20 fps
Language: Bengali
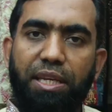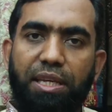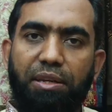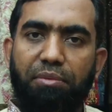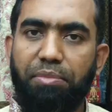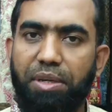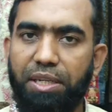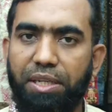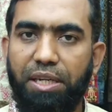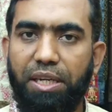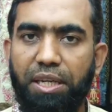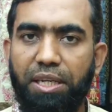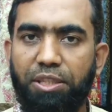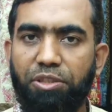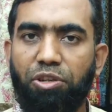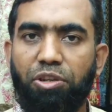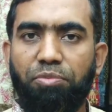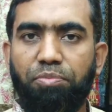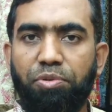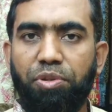দেখেন বাট এই
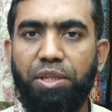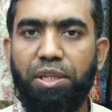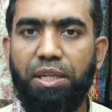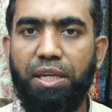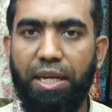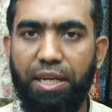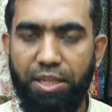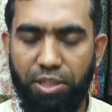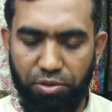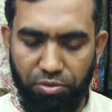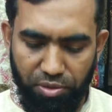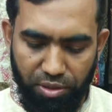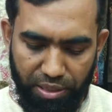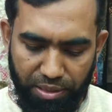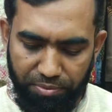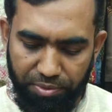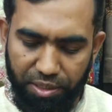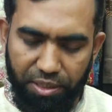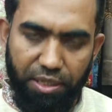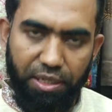জয়পুরির কালেকশনটা
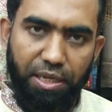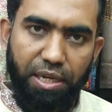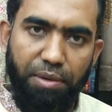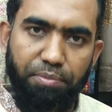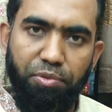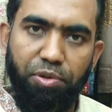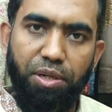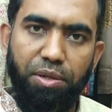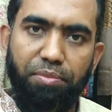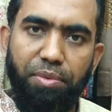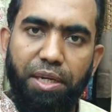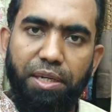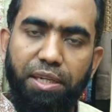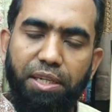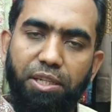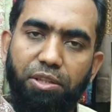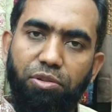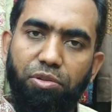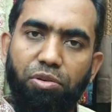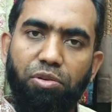আমাদের এই কাপড়ের মানটা
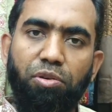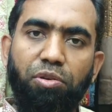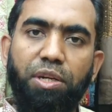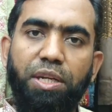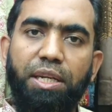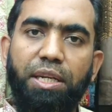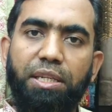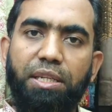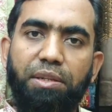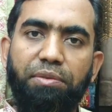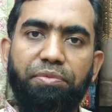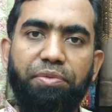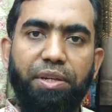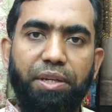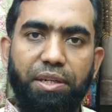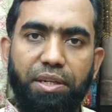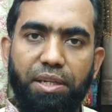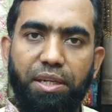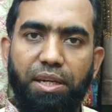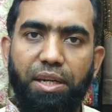কিন্তু অনেক
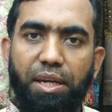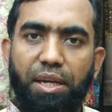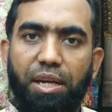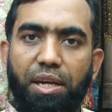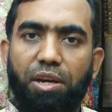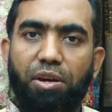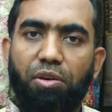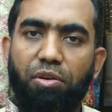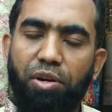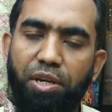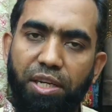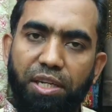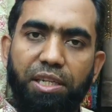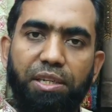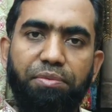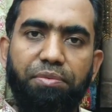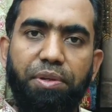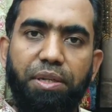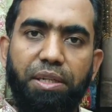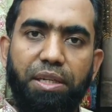ডিফারেন্ট অনেক
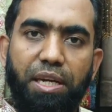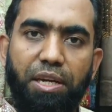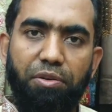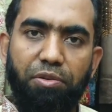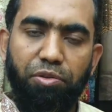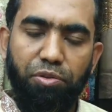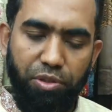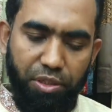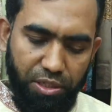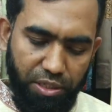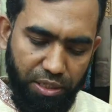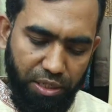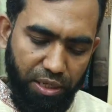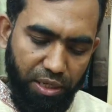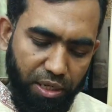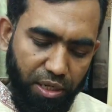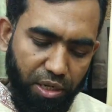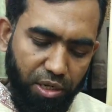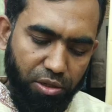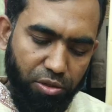ডিফারেন্ট কারণ হচ্ছে
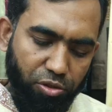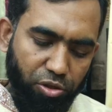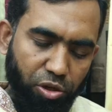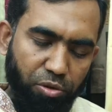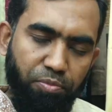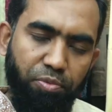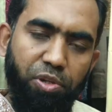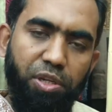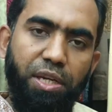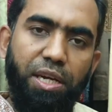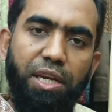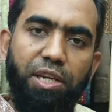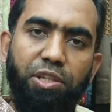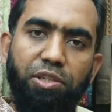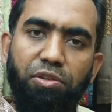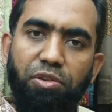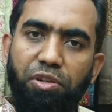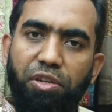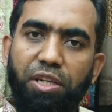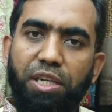জয়পুরি
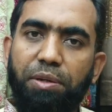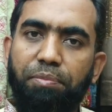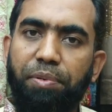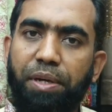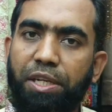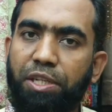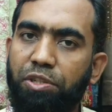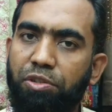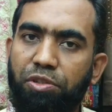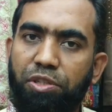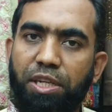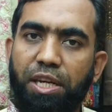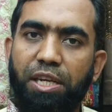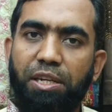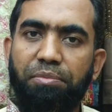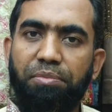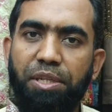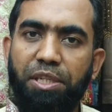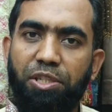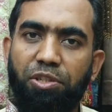কালেকশন অনেকে পাঁচশো
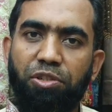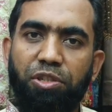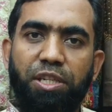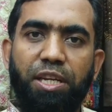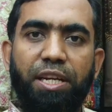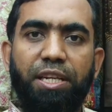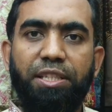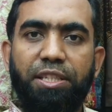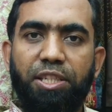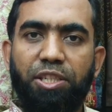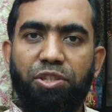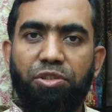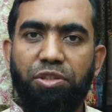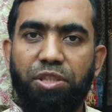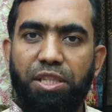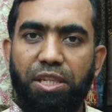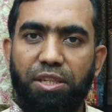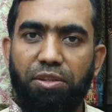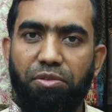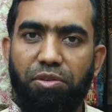সাড়ে পাঁচশো সাড়ে চারশো
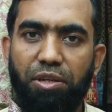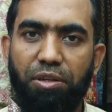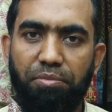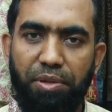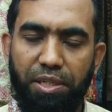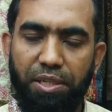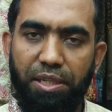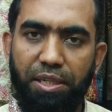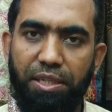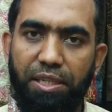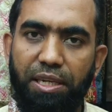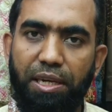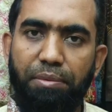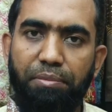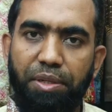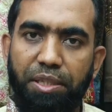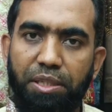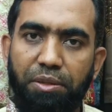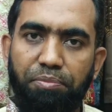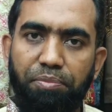সেল করে বাট এটা
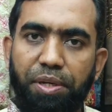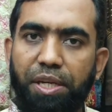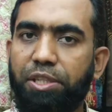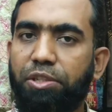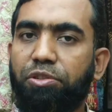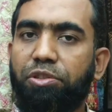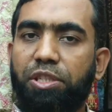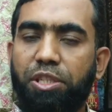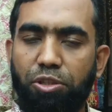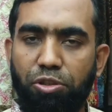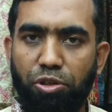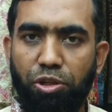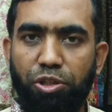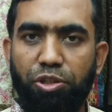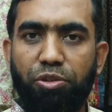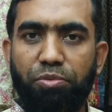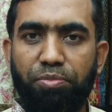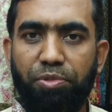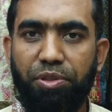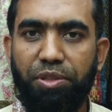আমাদের প্রাইস হচ্ছে
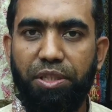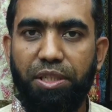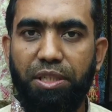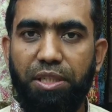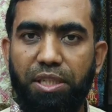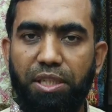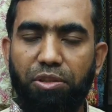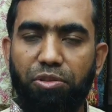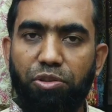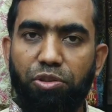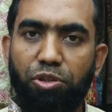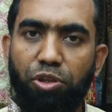ছয়শো পঞ্চাশ কিন্তু